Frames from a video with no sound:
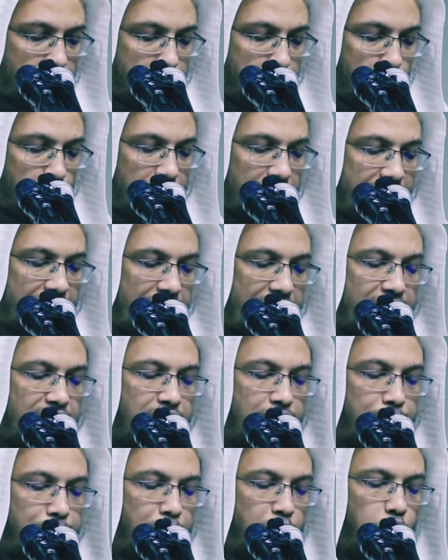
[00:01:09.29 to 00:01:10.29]
পর্দা কার
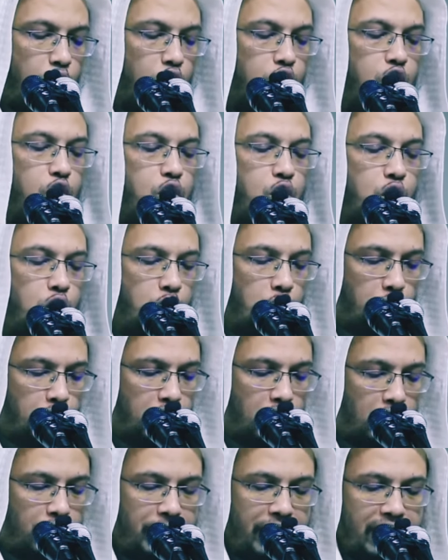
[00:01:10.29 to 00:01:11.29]
সামনে কতটুকু
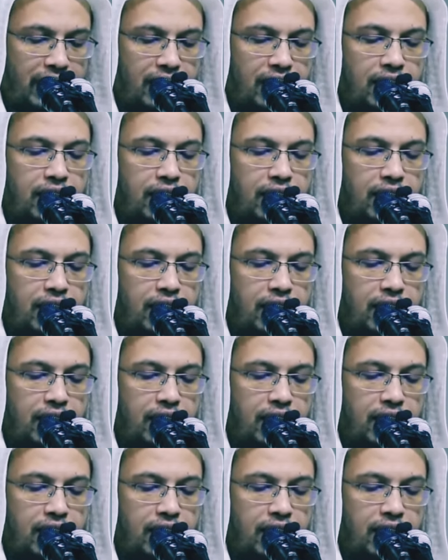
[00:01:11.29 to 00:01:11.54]
করতে হবে